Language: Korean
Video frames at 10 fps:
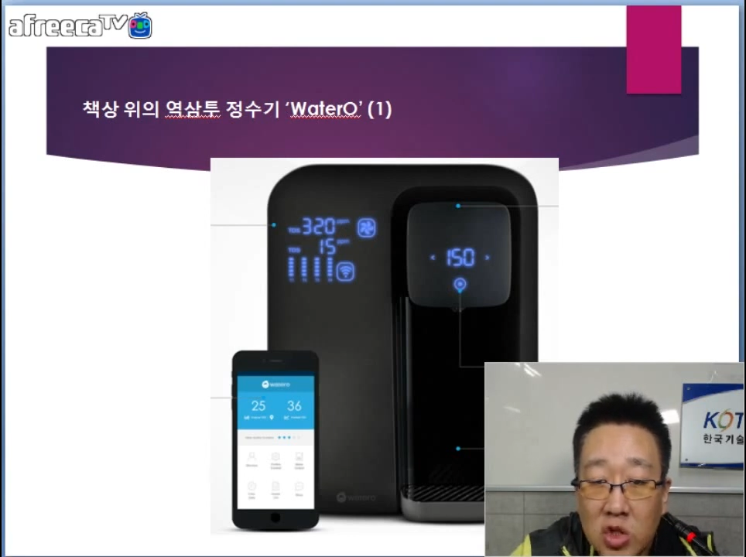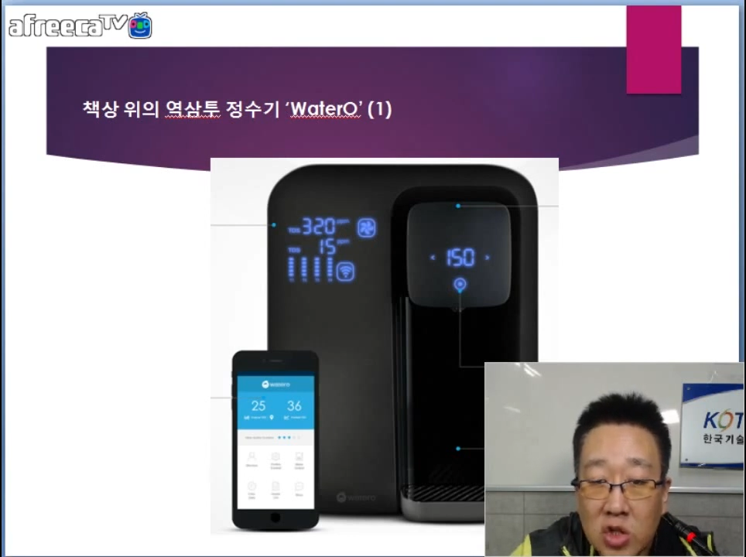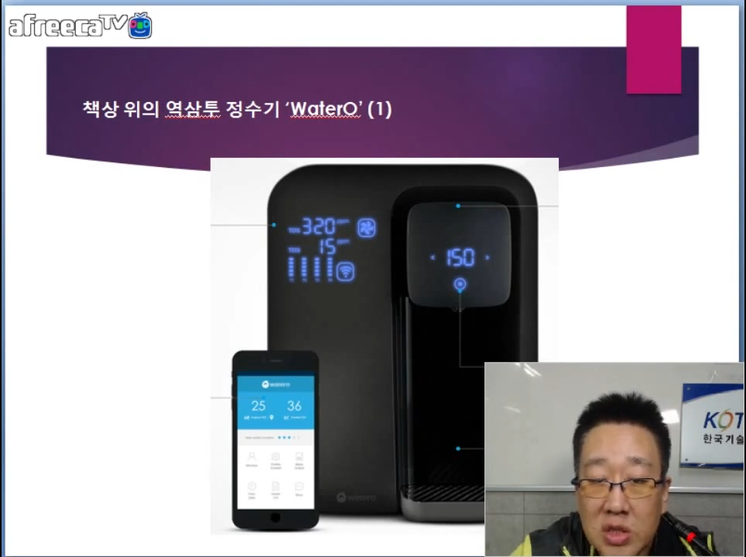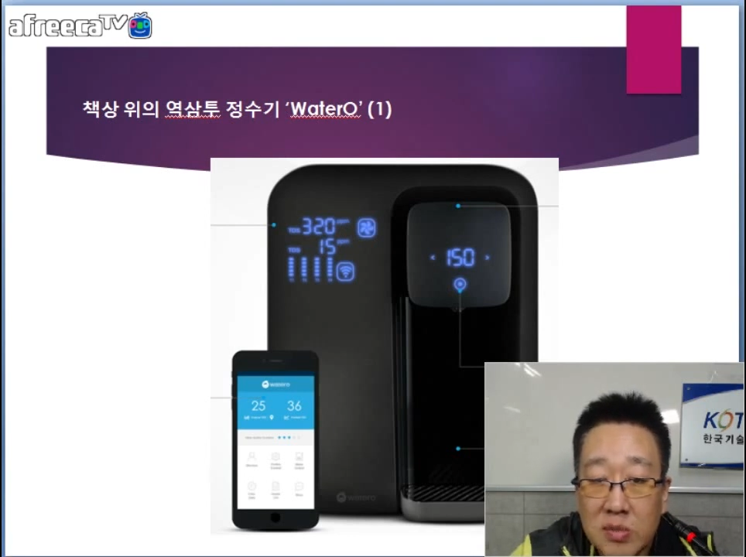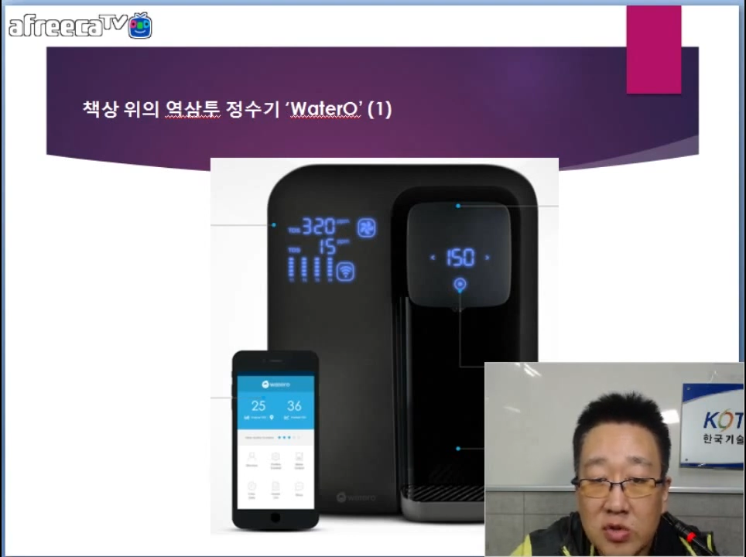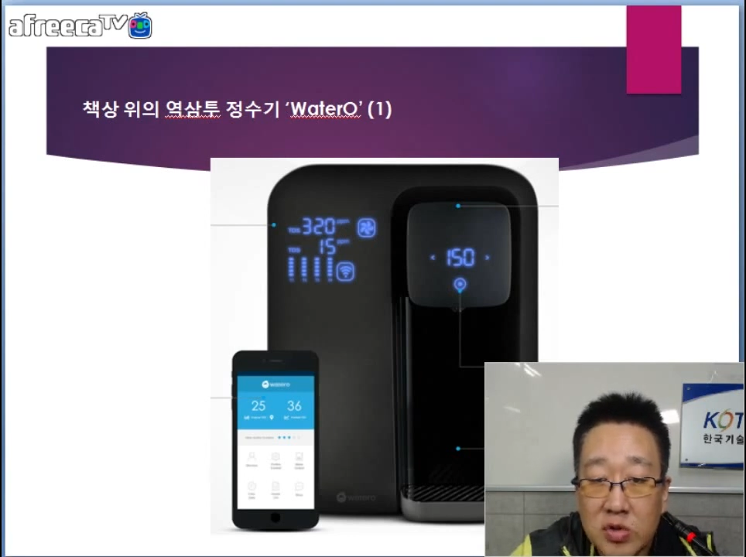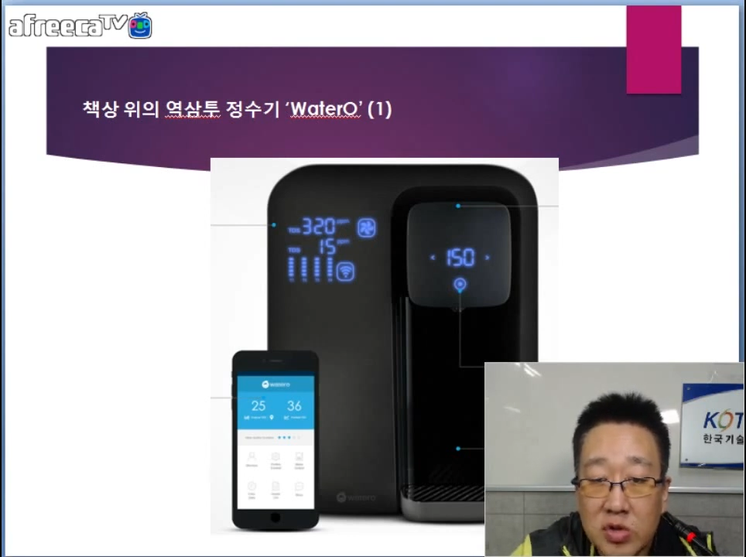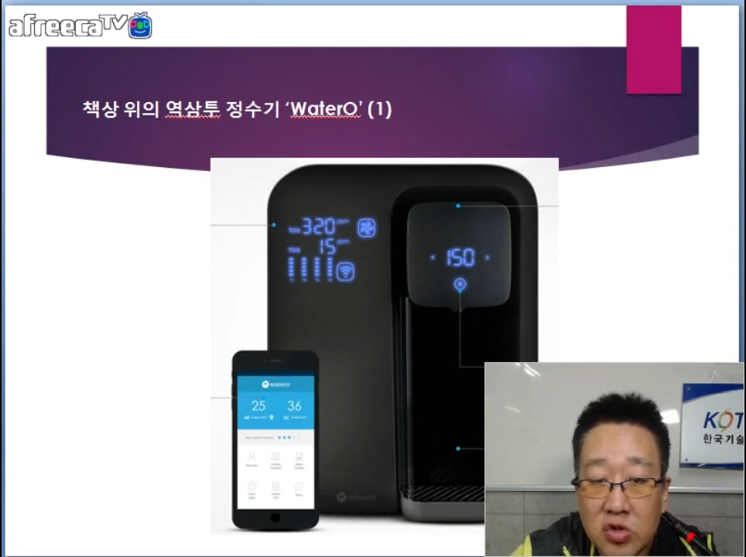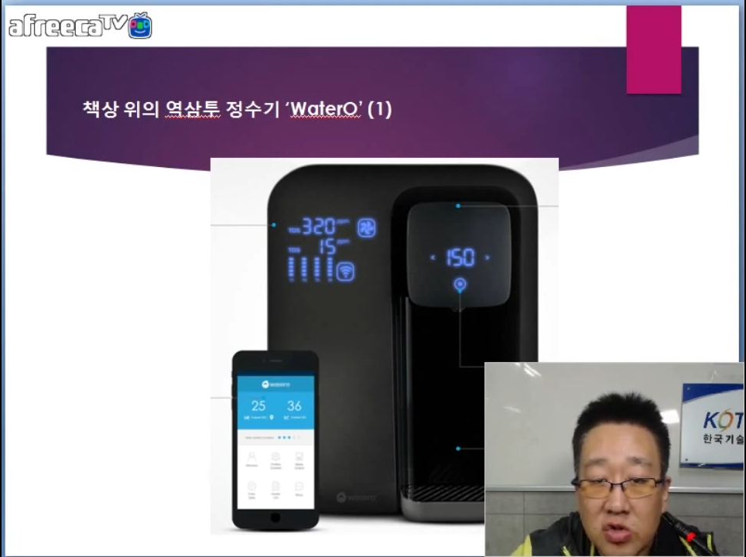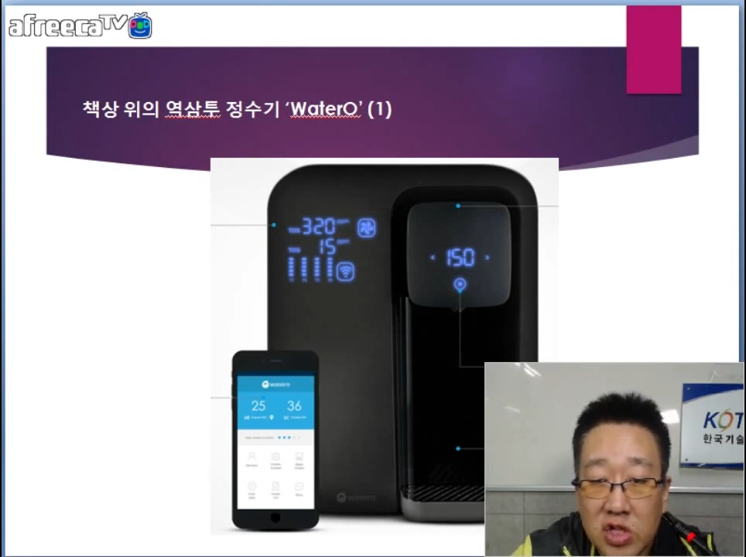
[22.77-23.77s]
역삼투
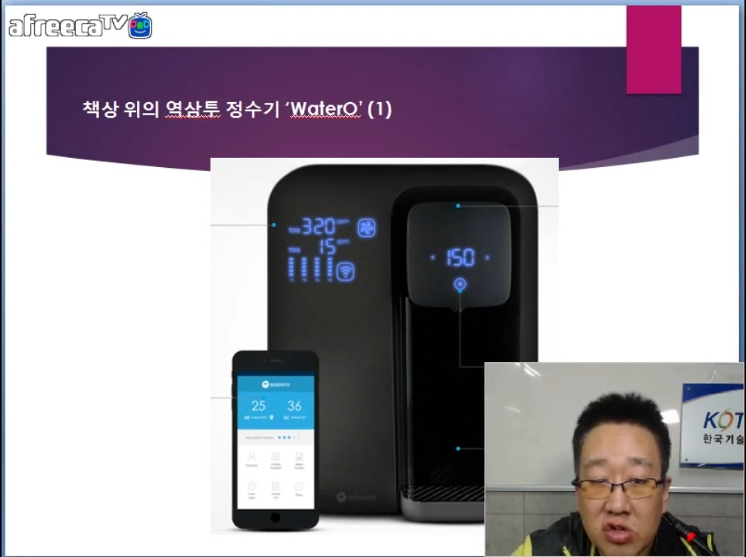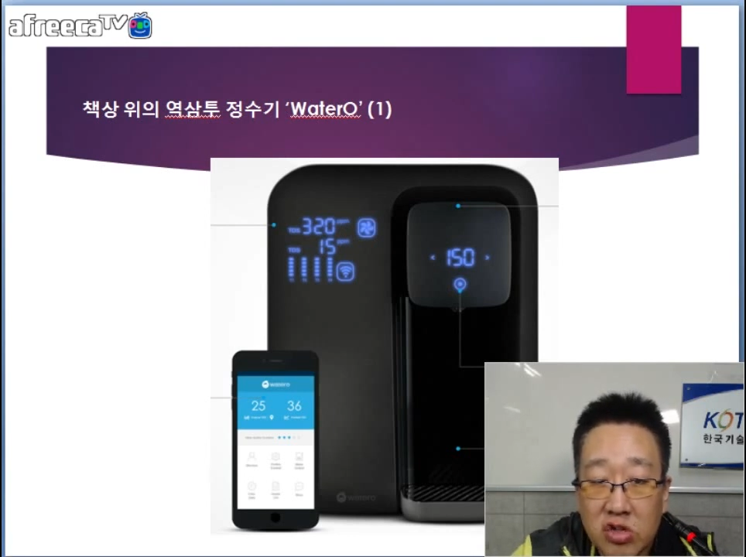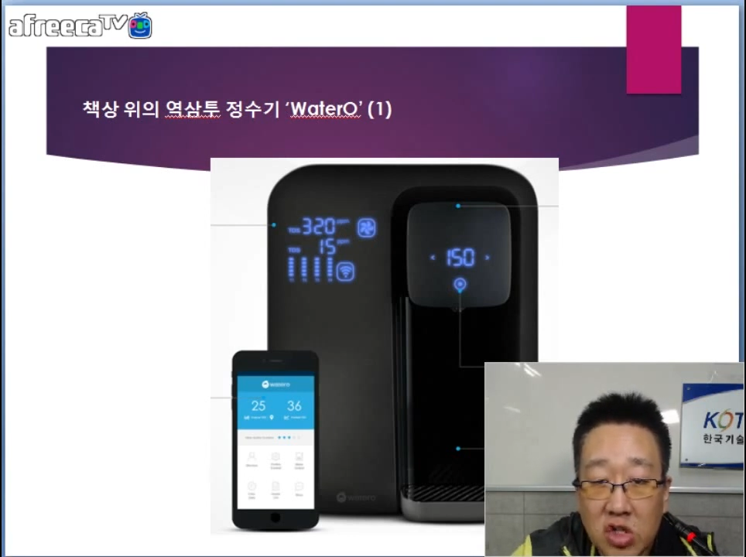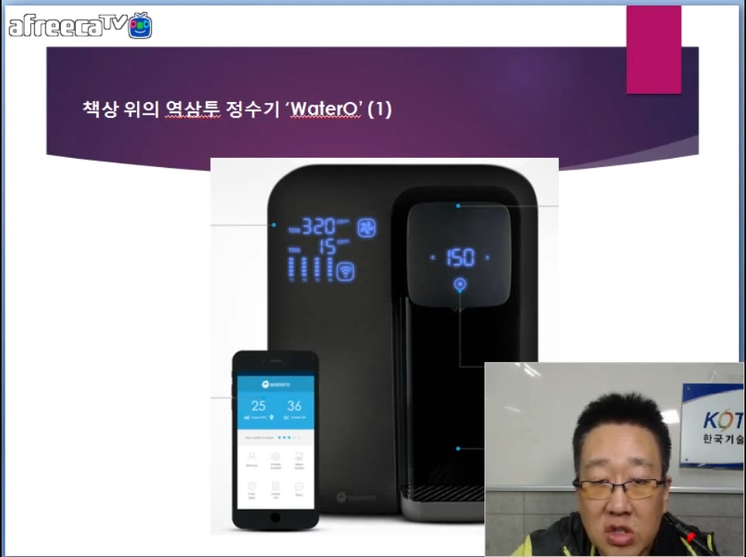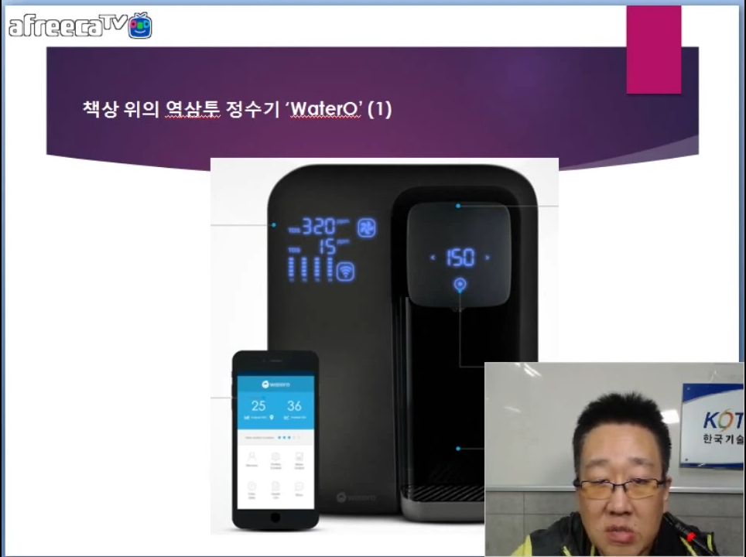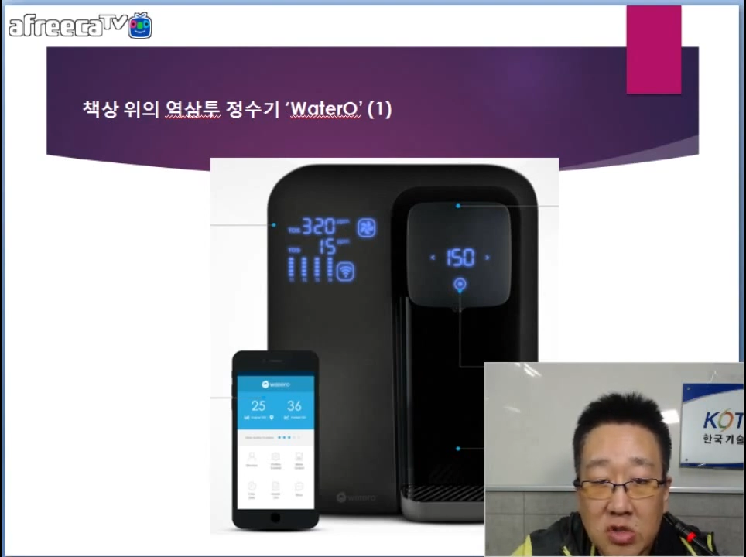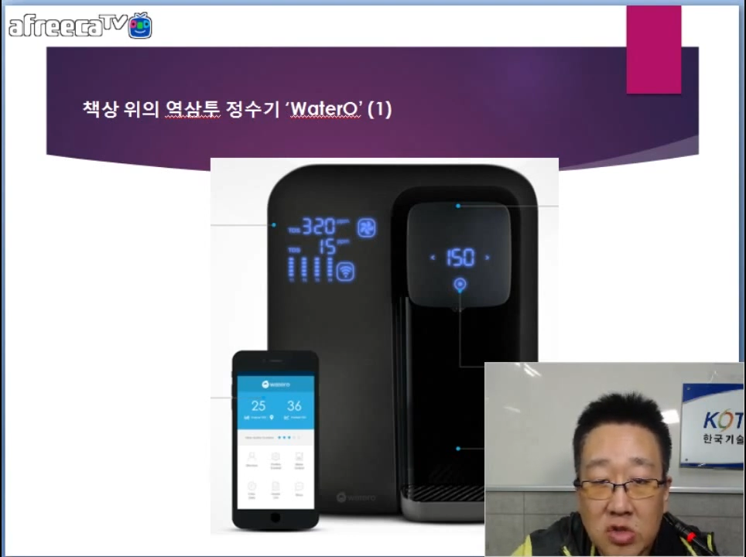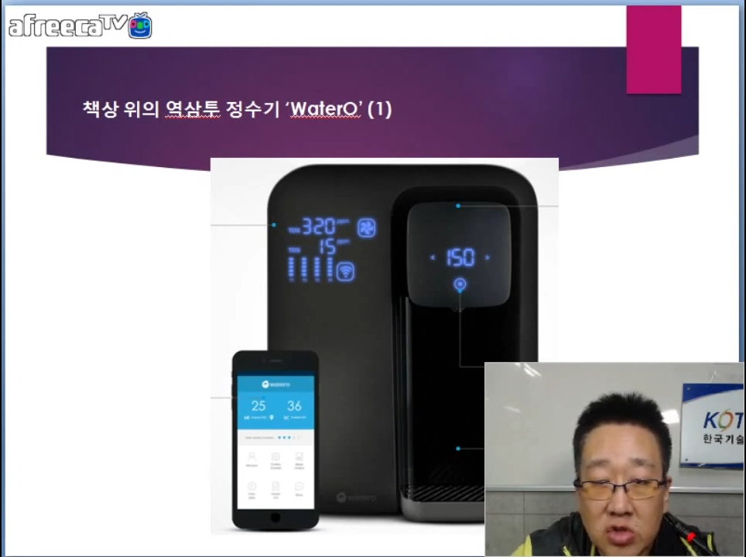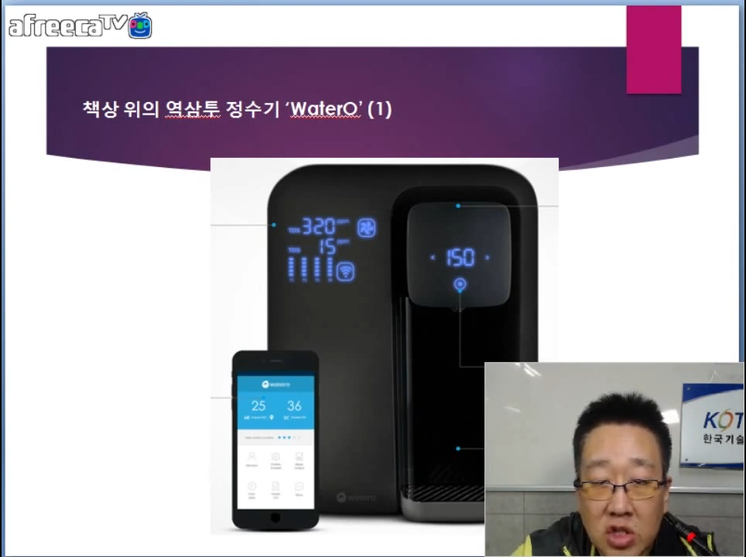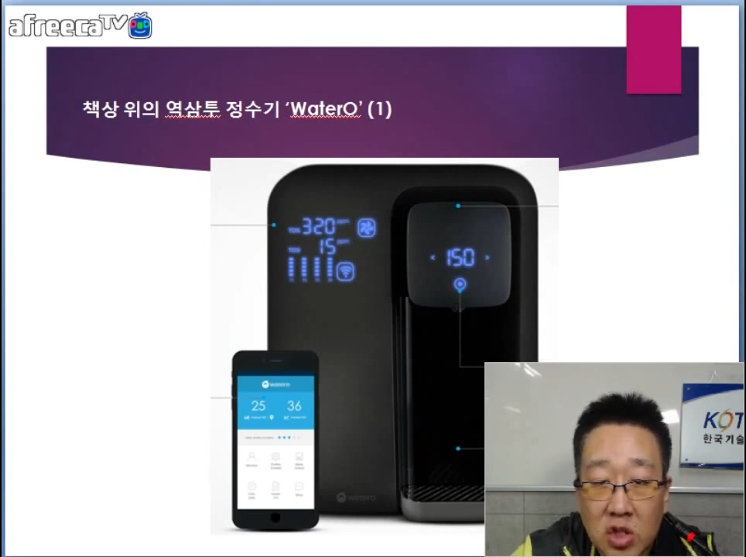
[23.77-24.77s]
정수기이고 역삼투
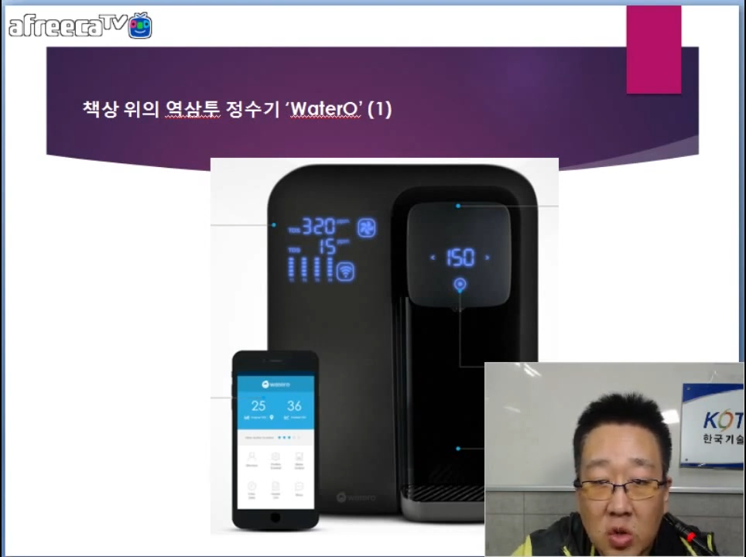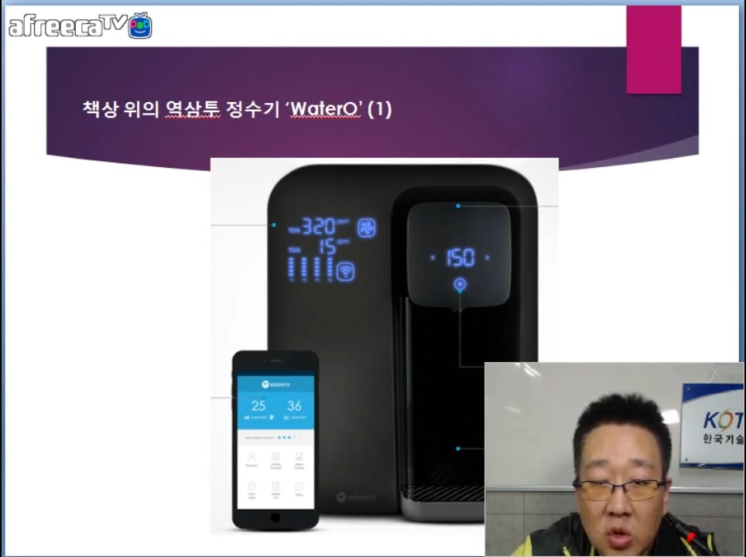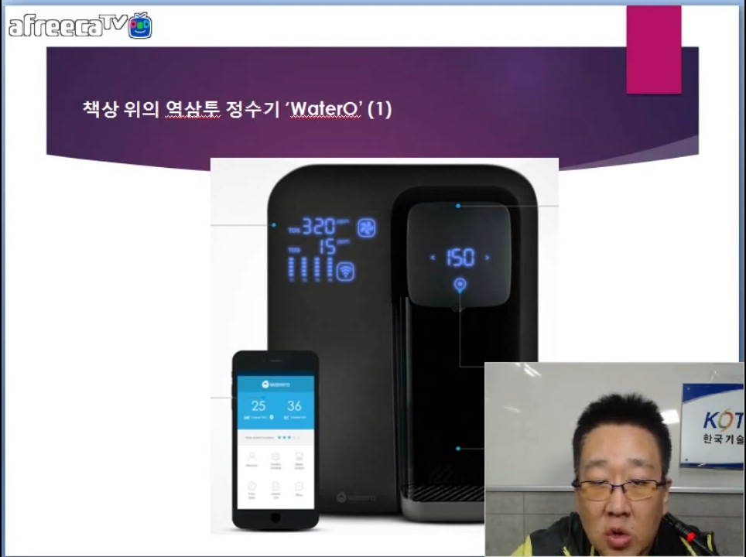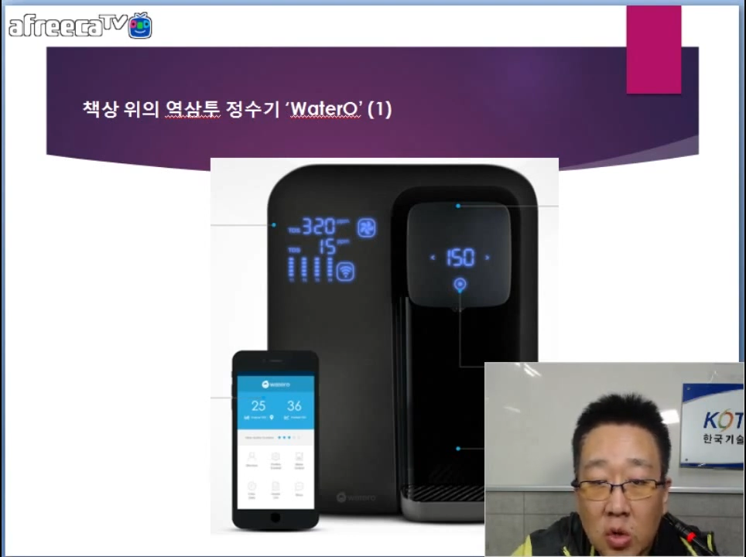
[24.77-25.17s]
정수기이고